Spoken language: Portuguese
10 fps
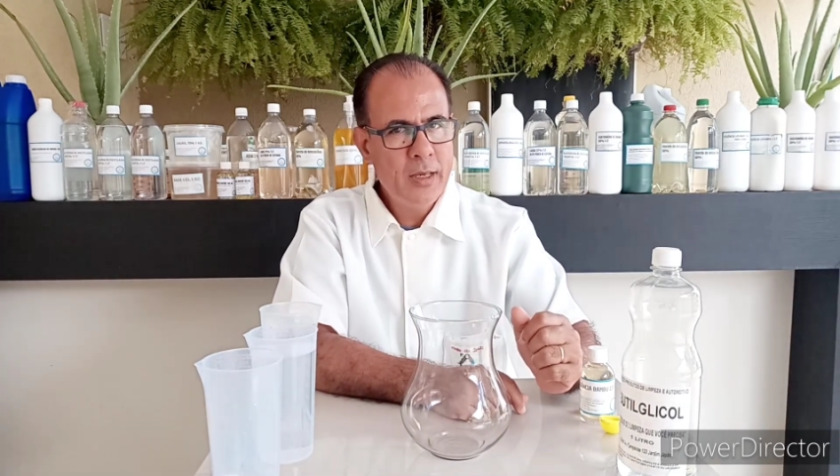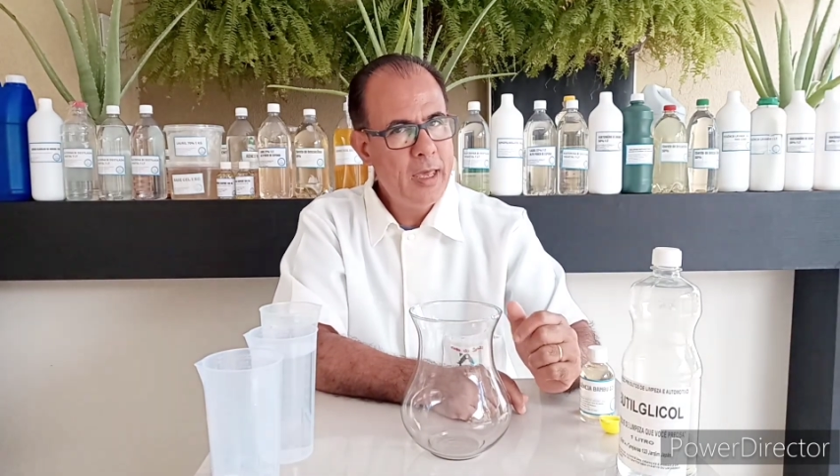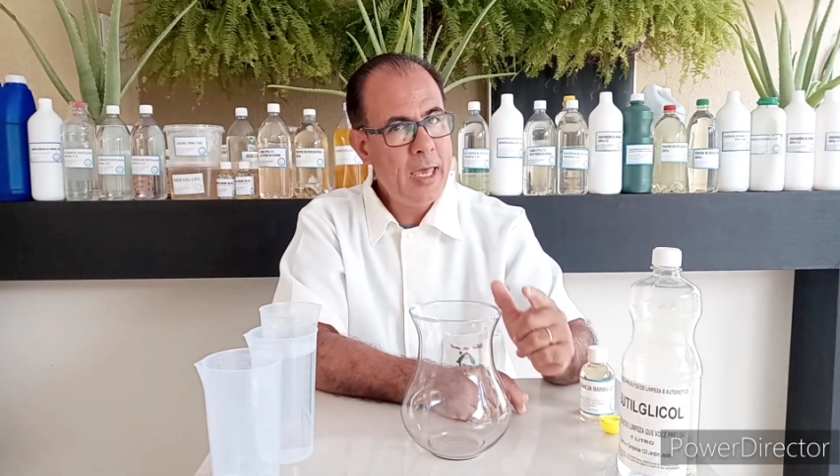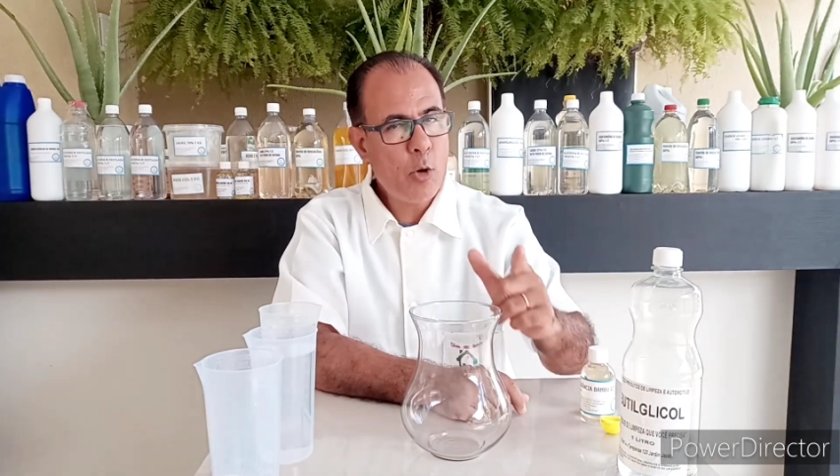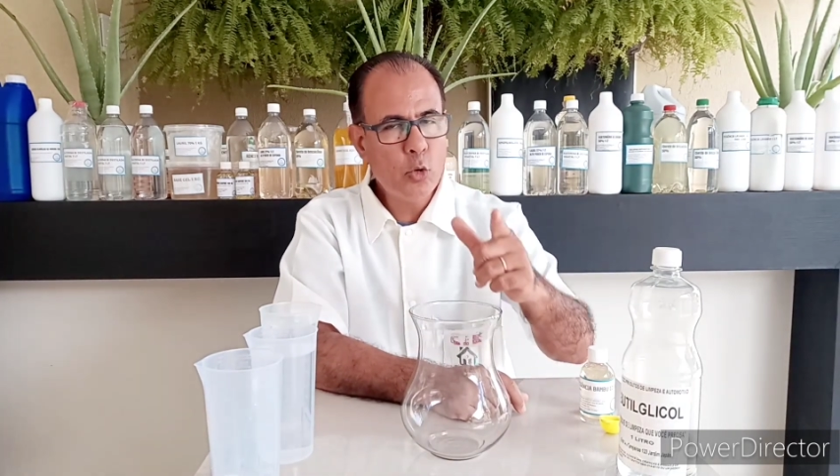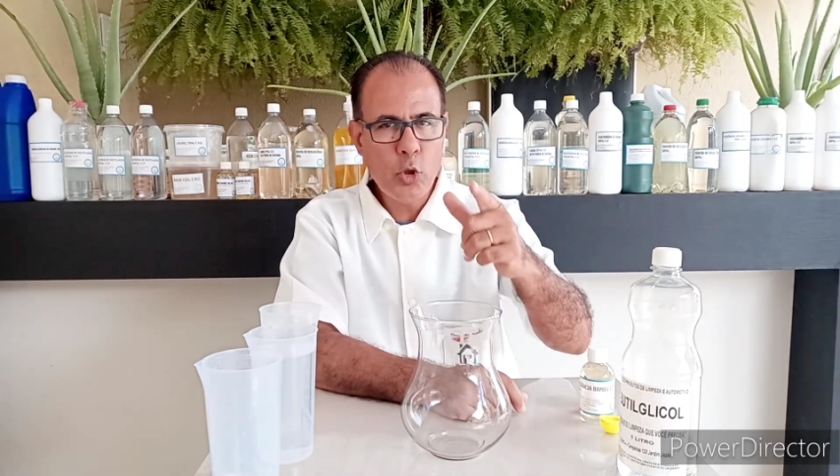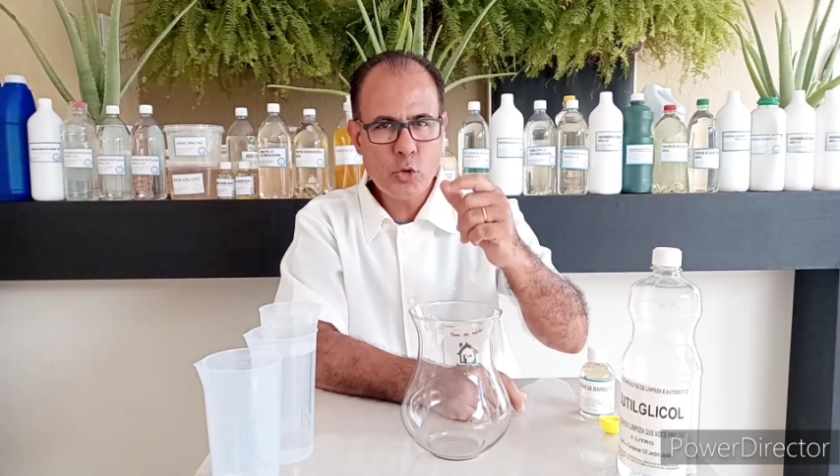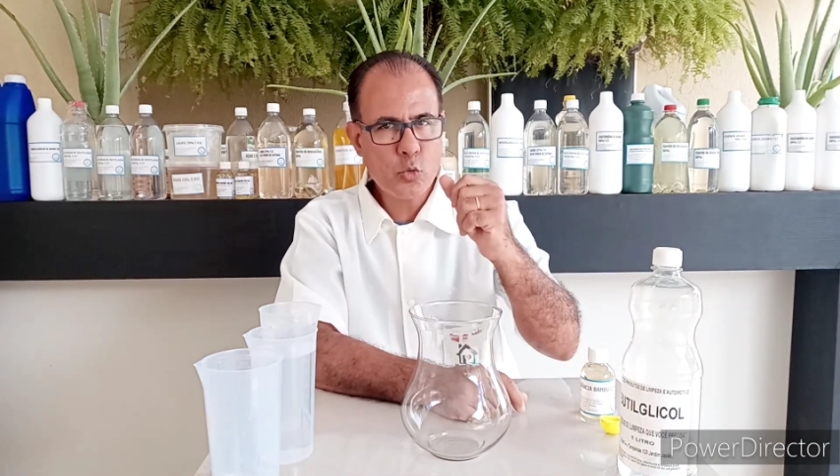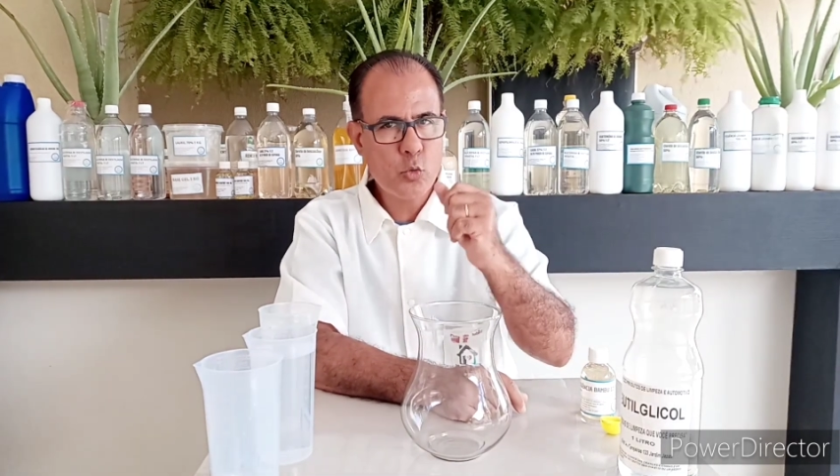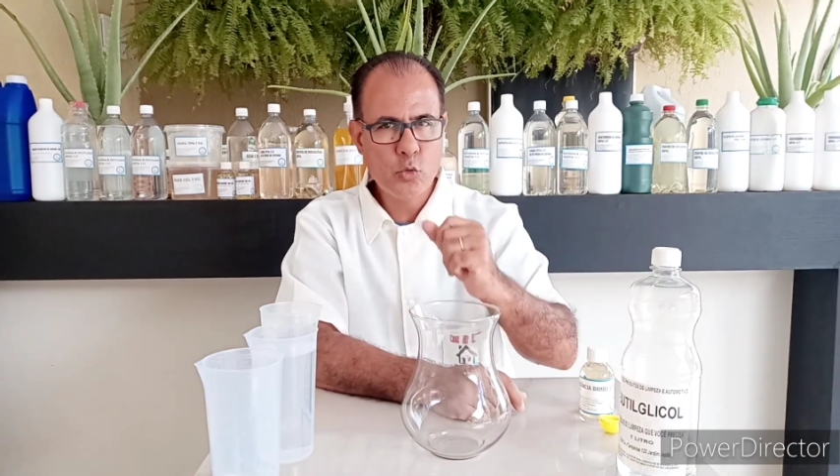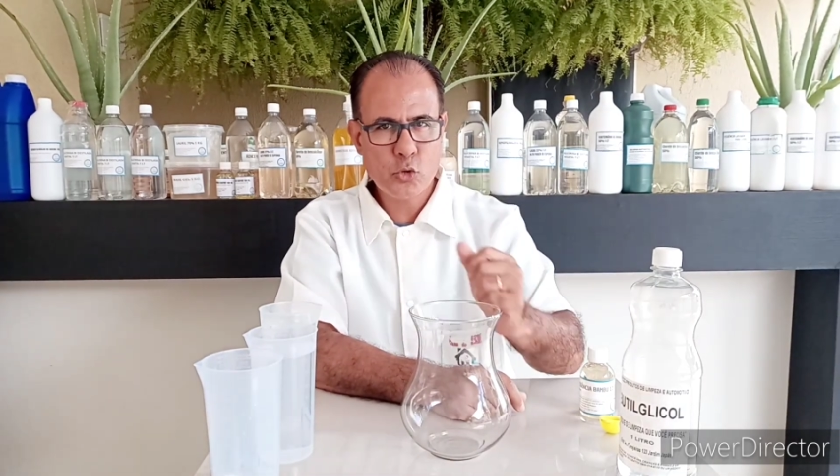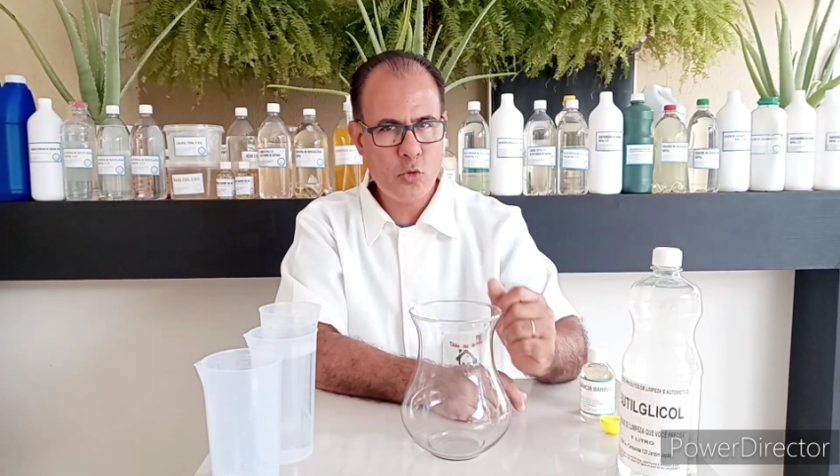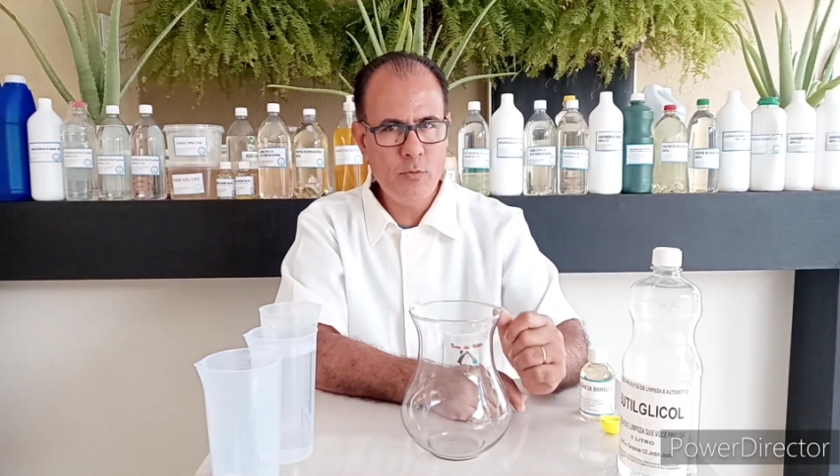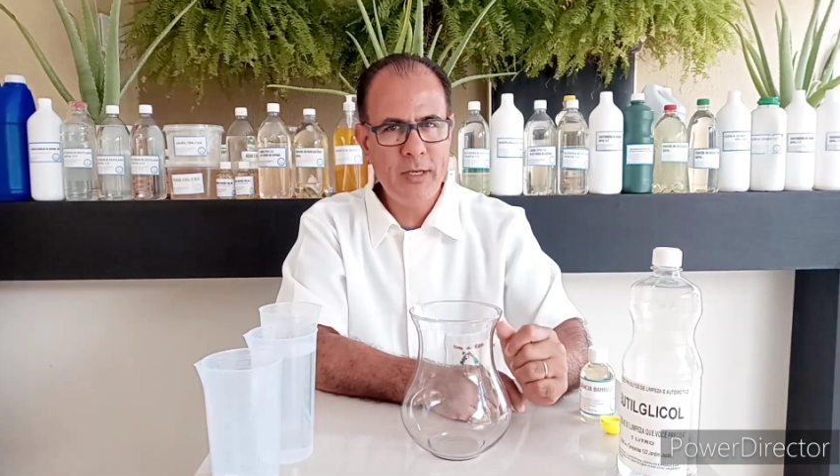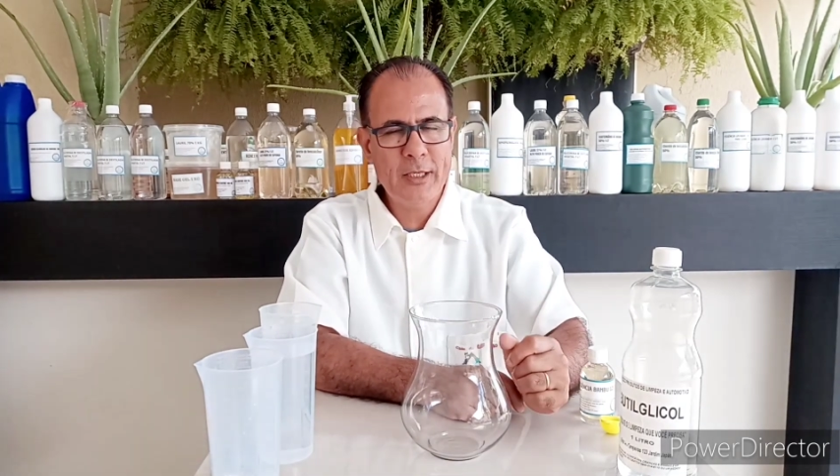É com o nosso curso
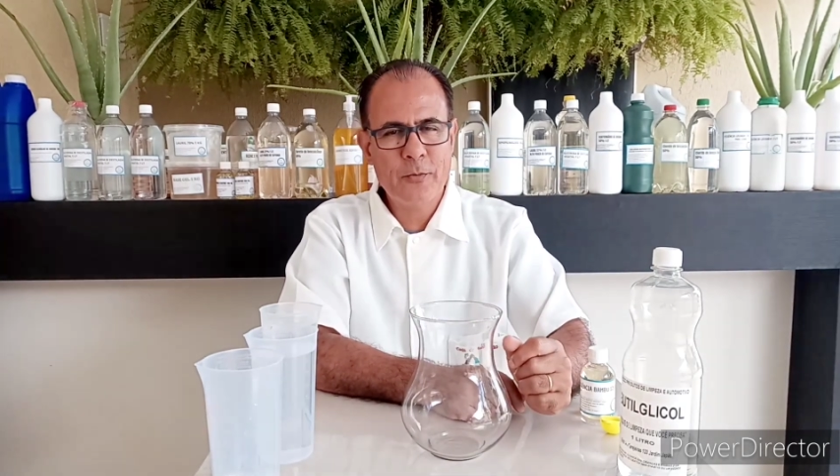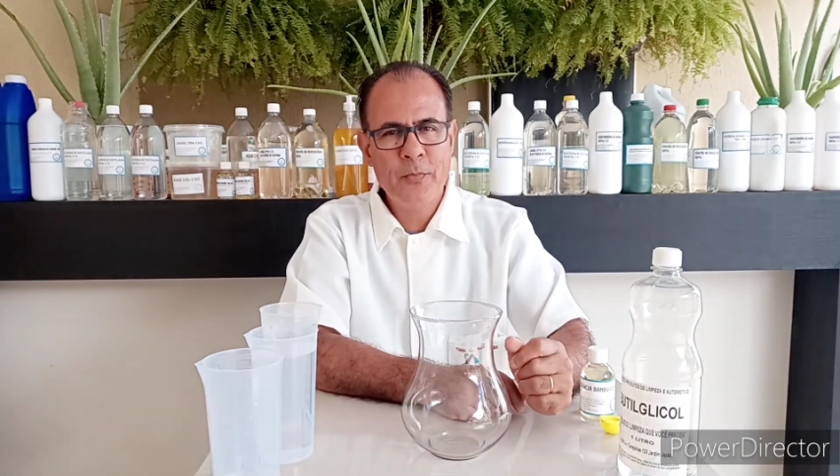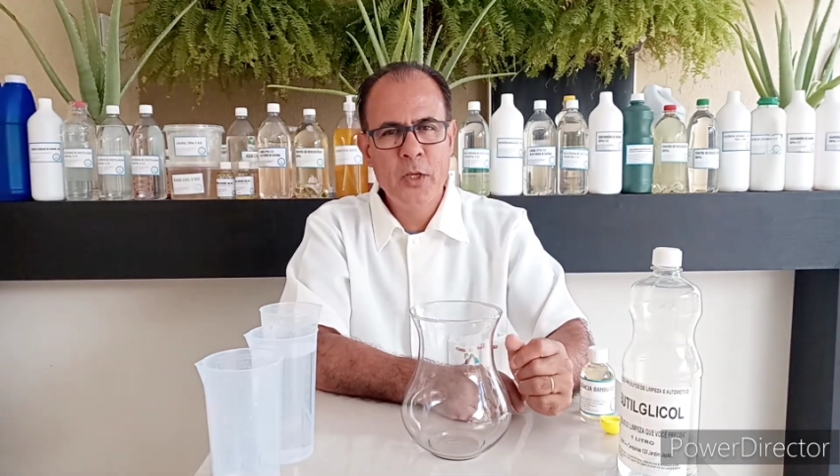completo,